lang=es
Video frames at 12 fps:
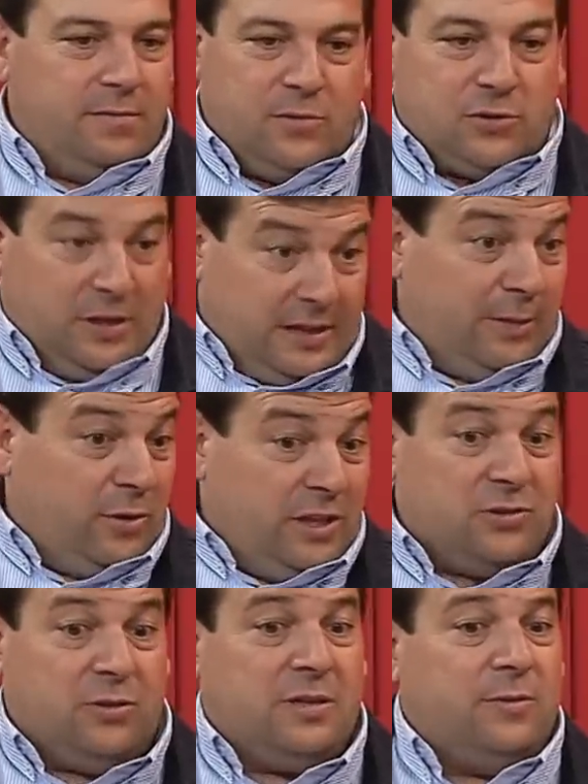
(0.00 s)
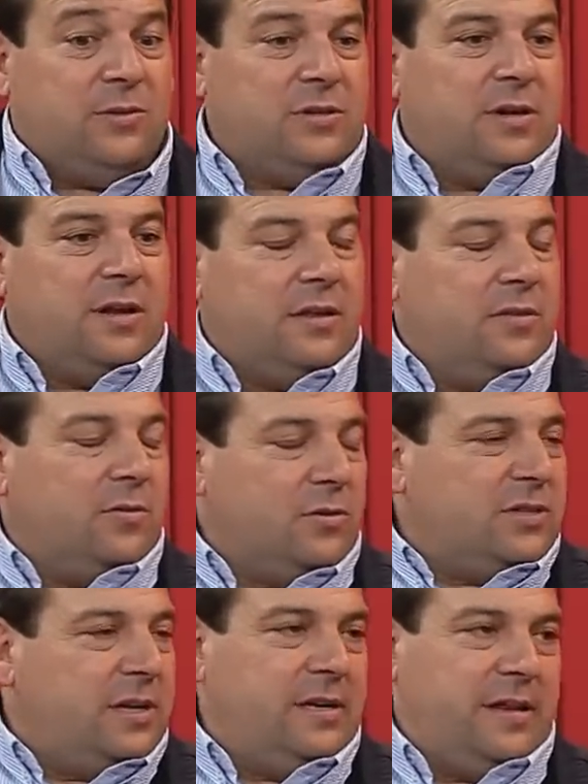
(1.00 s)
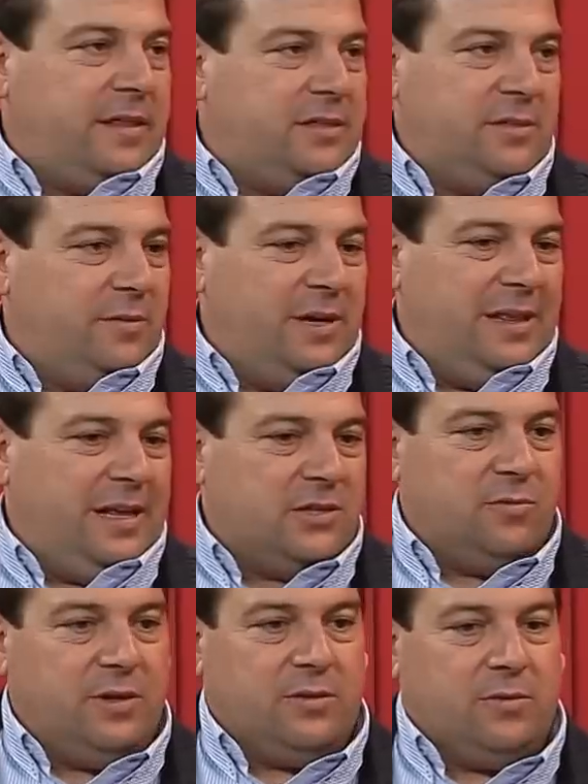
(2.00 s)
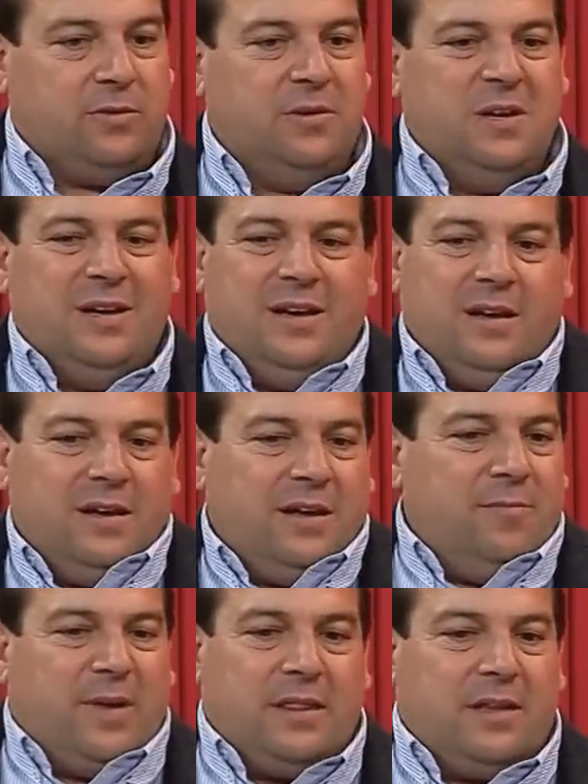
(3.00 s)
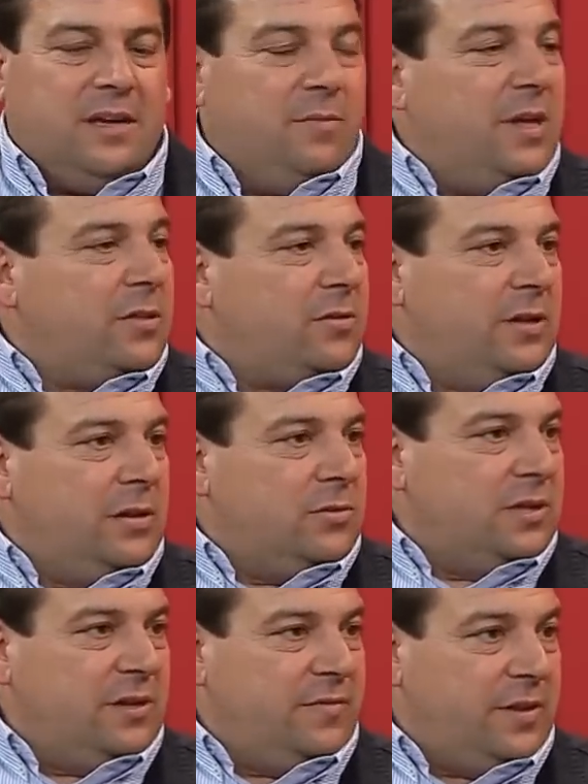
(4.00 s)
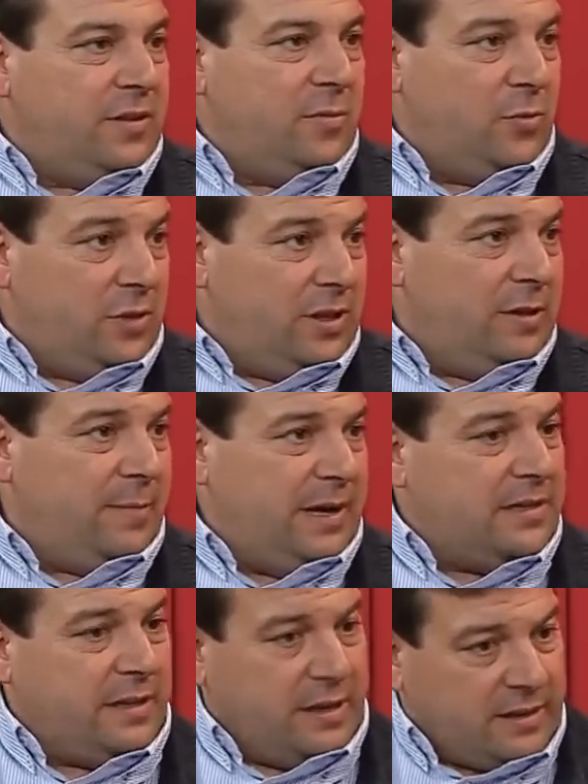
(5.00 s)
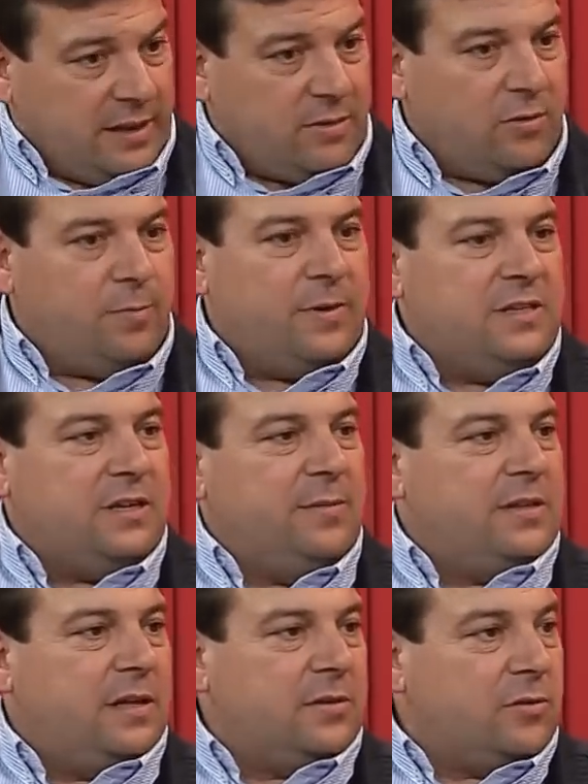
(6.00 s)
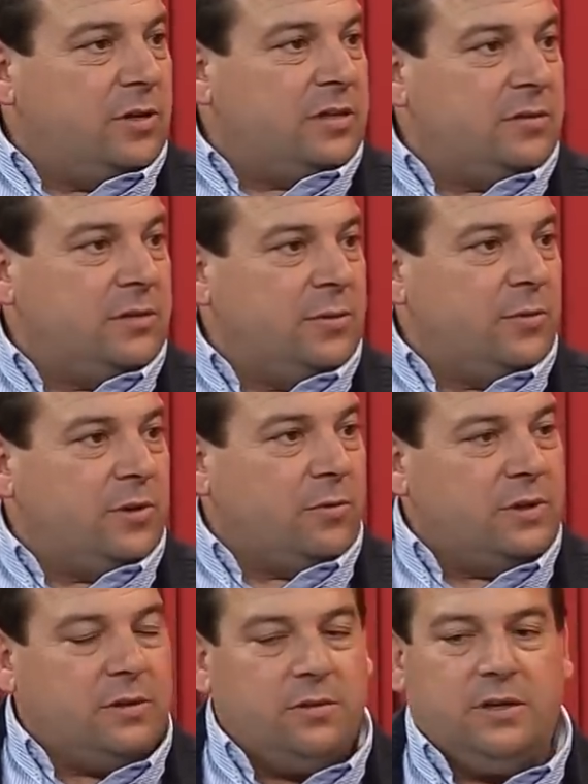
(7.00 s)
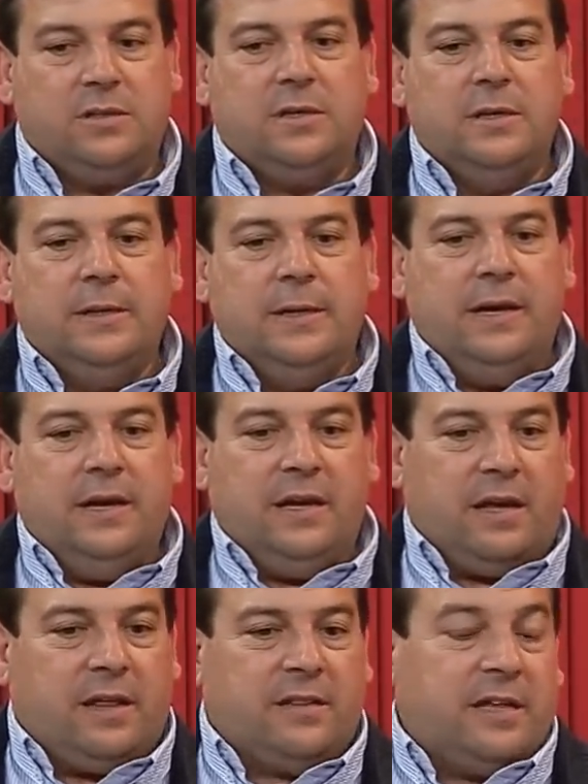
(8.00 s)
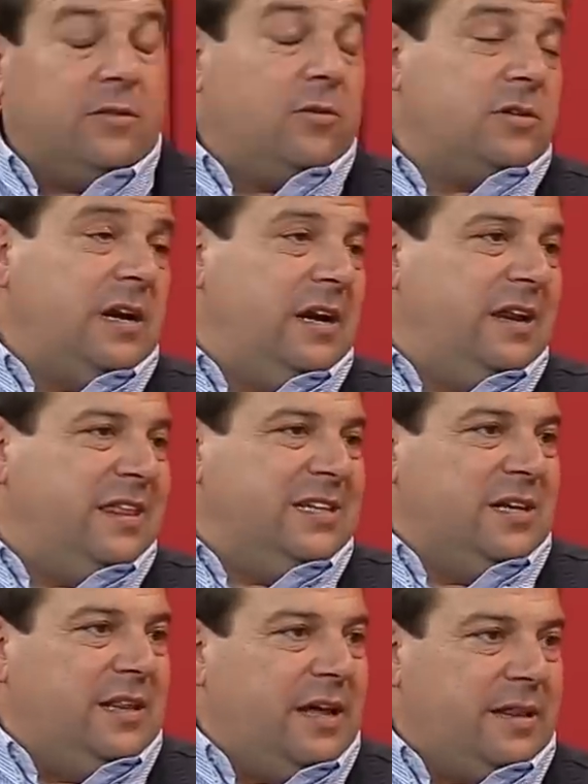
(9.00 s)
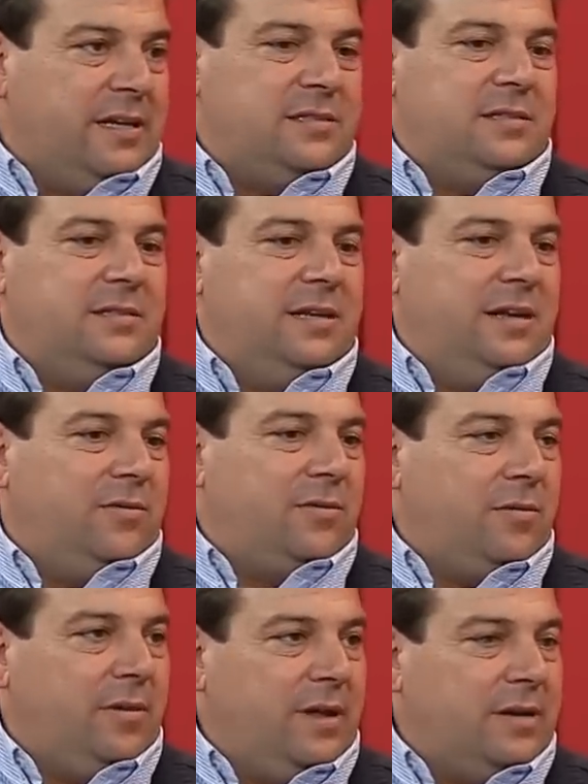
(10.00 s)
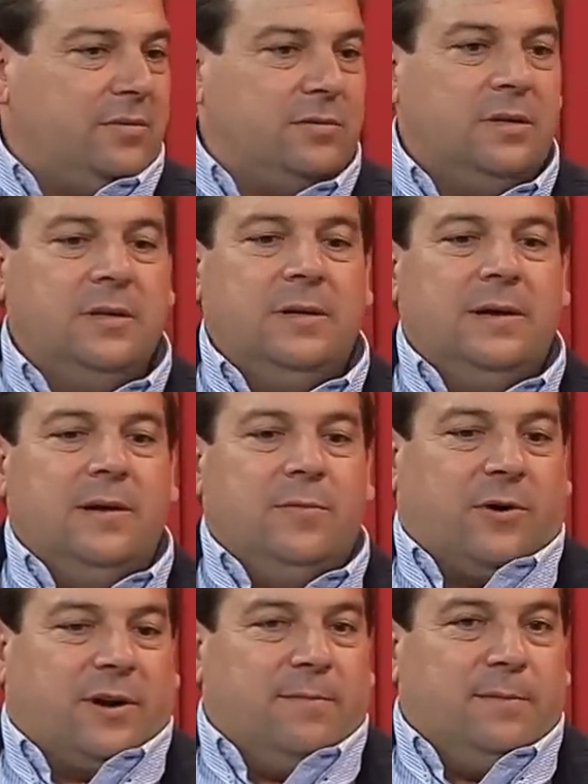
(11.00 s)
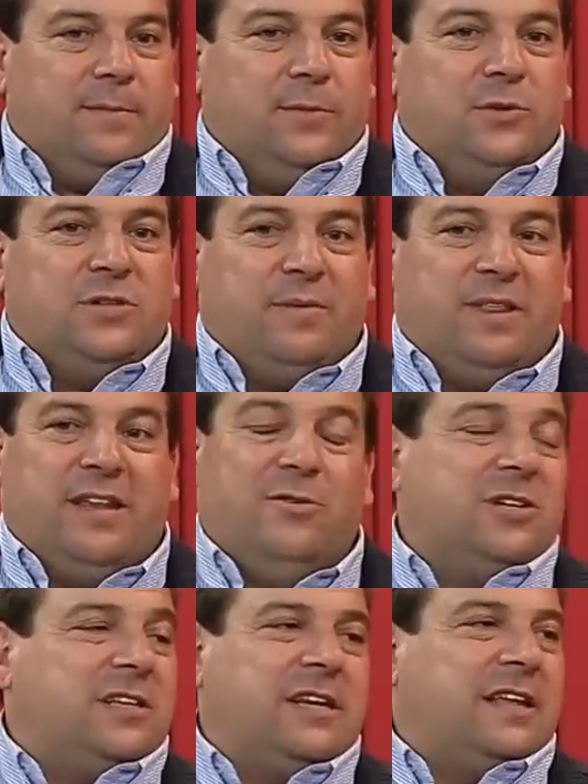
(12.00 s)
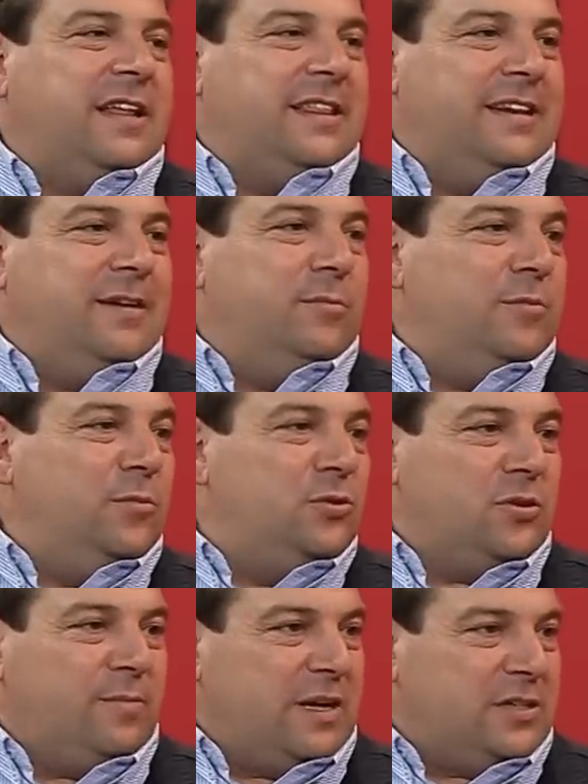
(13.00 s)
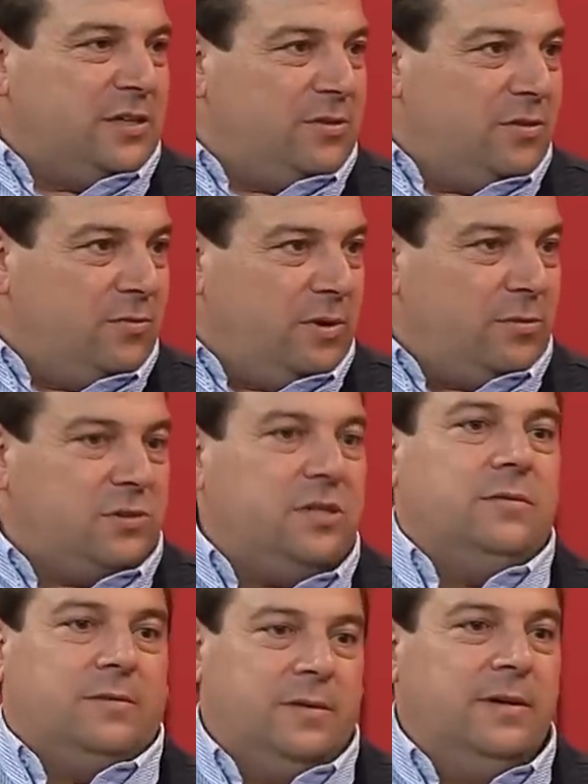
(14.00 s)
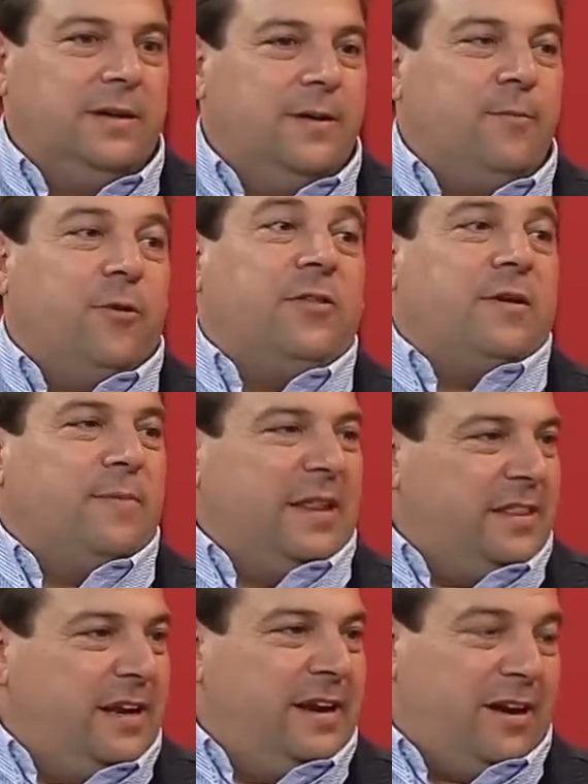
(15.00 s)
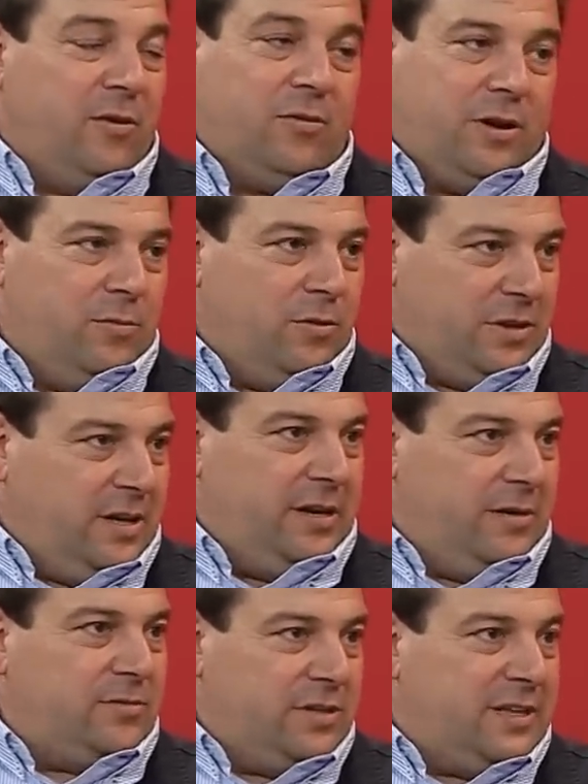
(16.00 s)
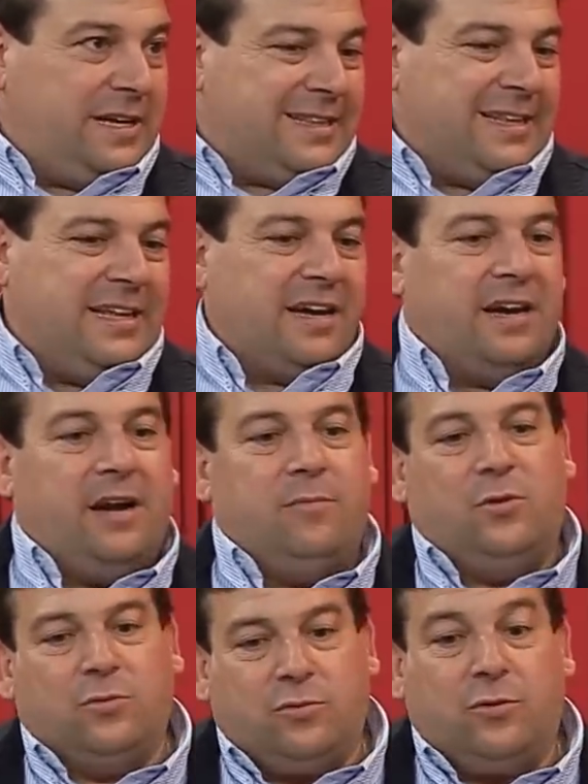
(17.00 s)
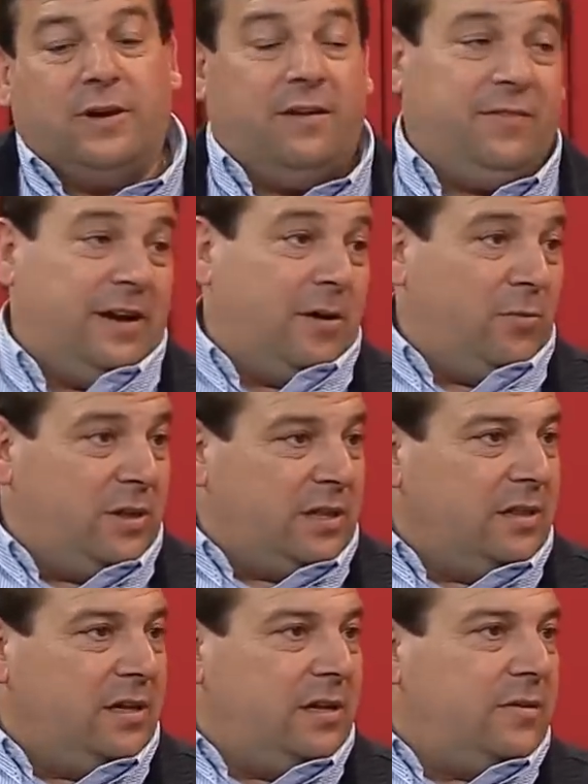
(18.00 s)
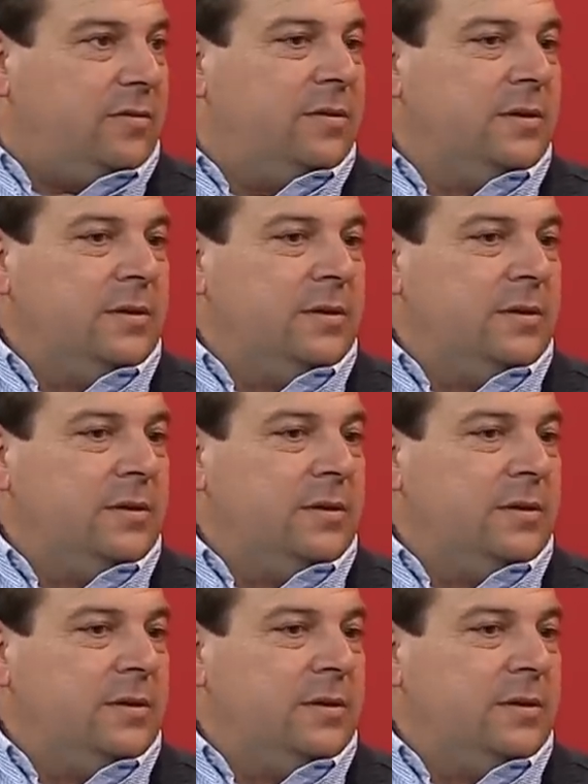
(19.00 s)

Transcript: nos estamos, de hecho estamos ahora haciendo cosas en accesibilidad sobre todo y en mantenimiento de los edificios municipales, adaptándolos precisamente a todo este tipo de cuestiones y adaptándolos a las necesidades de los ciudadanos, porque muchas veces no se trata de tener muchos más sitios nuevos, sino poder mantener lo que uno tiene. No se trata de crear monstruos que al final cuestan dinero,